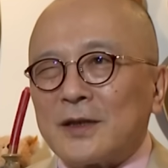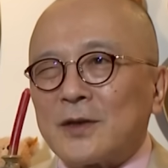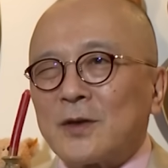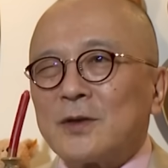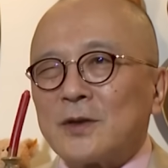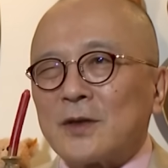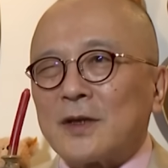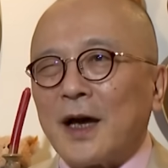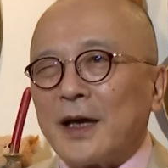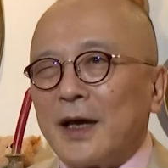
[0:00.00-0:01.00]
で、そうすると
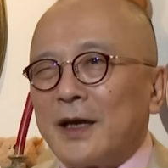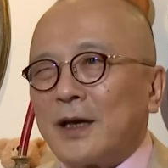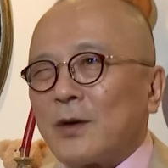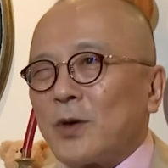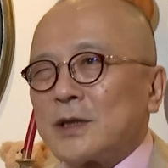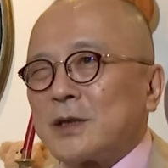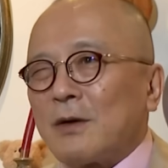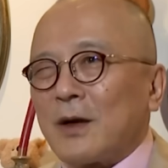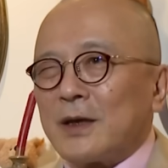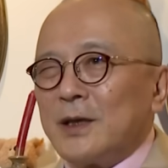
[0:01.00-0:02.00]
さ、こっち
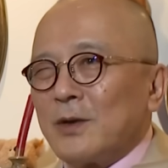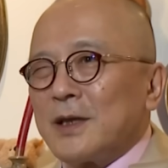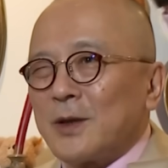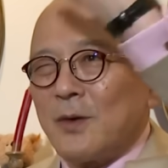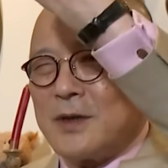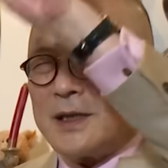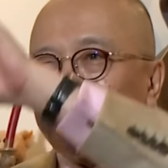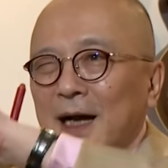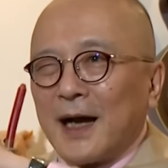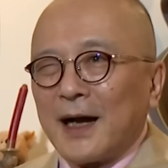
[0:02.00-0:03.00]
とかいろんなとこに
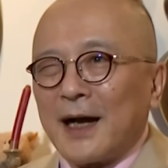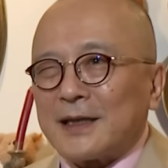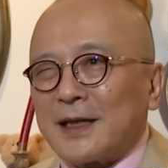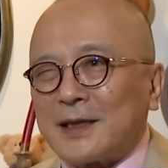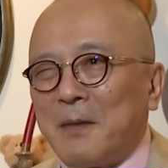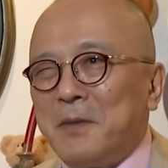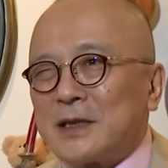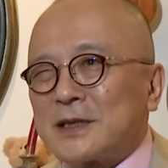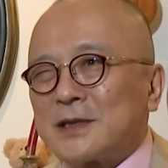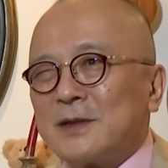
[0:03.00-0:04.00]
さ、がさ点
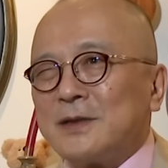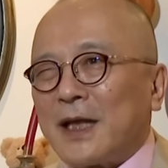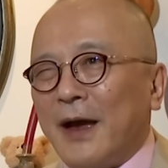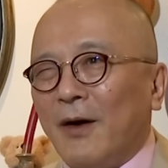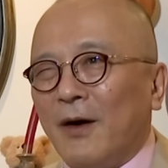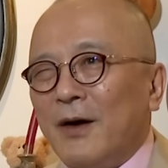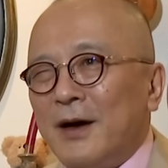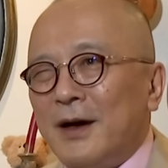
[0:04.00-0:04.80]
滅するんだよ。